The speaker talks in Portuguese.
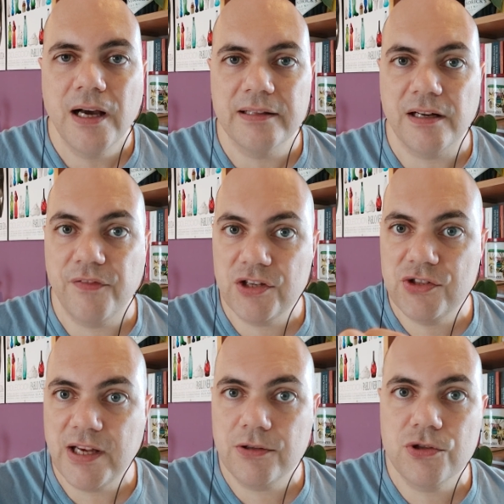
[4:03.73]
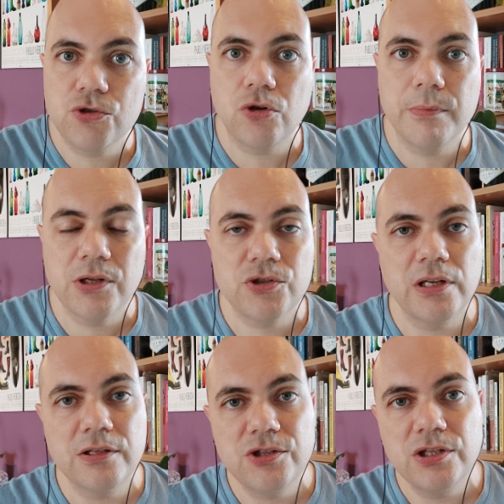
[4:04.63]
através de certos instrumentos que
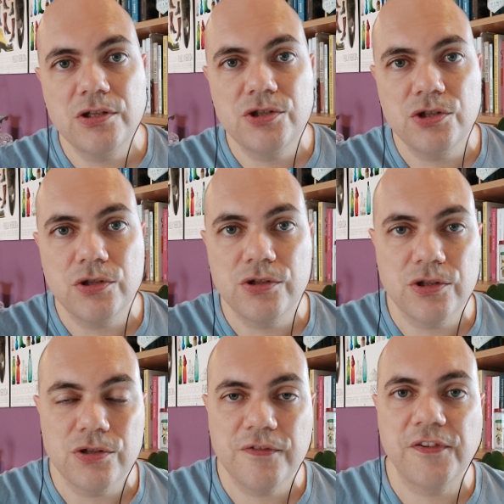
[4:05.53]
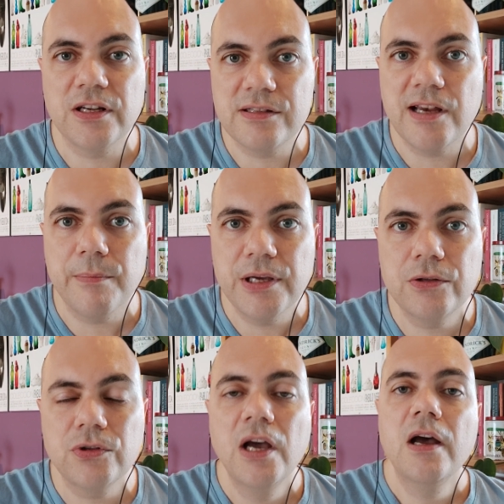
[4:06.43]
ele tinha de, de, de
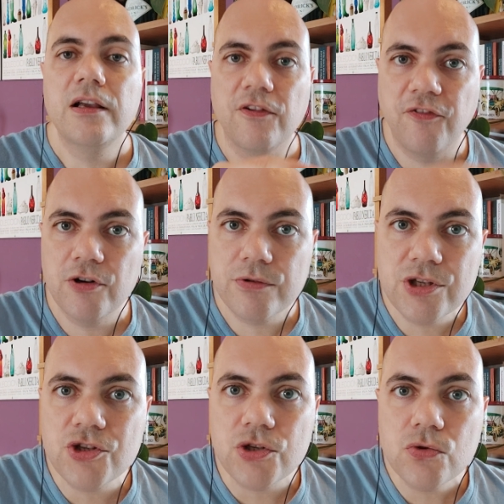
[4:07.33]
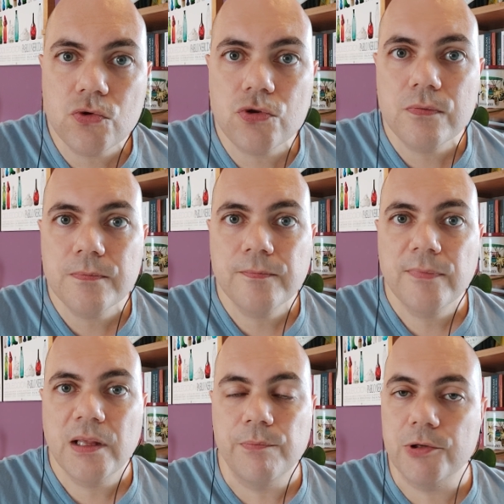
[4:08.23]
financiamento, que foram extintos
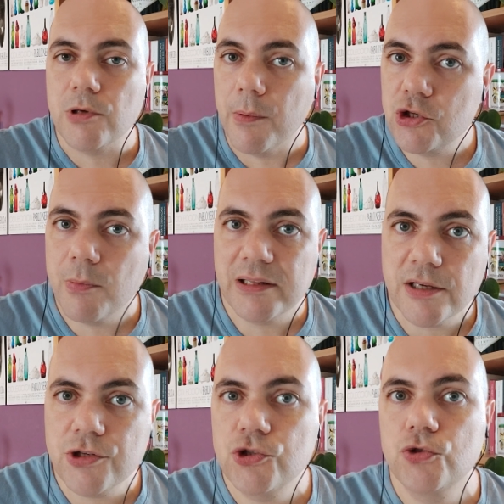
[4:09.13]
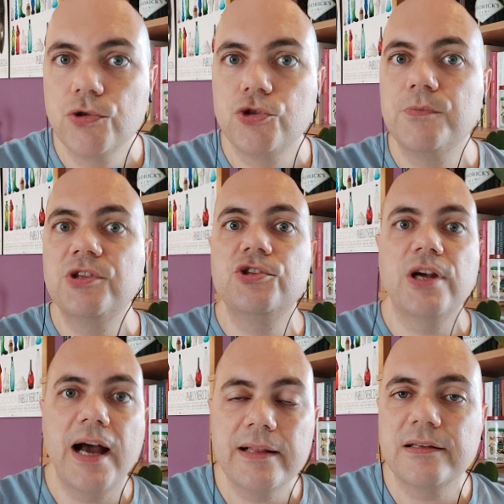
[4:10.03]
principalmente uma taxa de juros
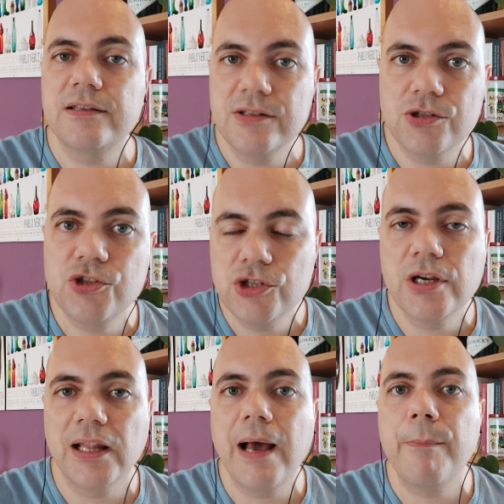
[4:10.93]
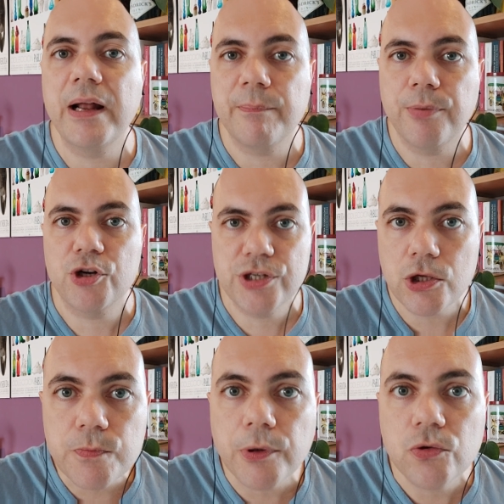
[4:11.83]
subsidiada que existia lá para
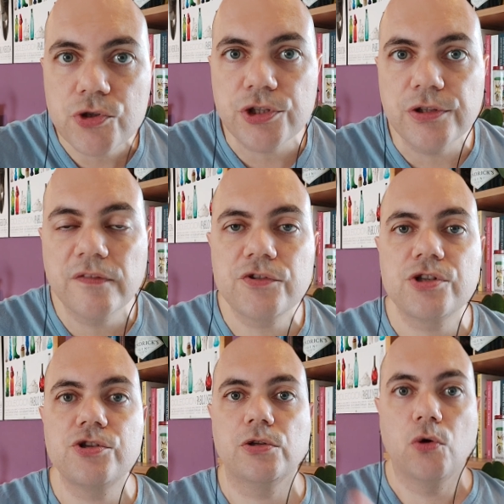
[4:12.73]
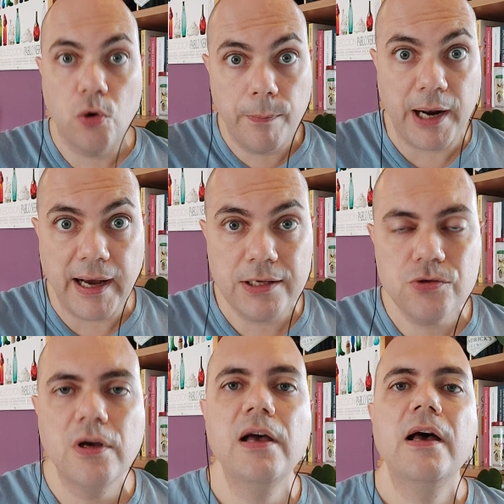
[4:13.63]
projetos produtivos de longo prazo.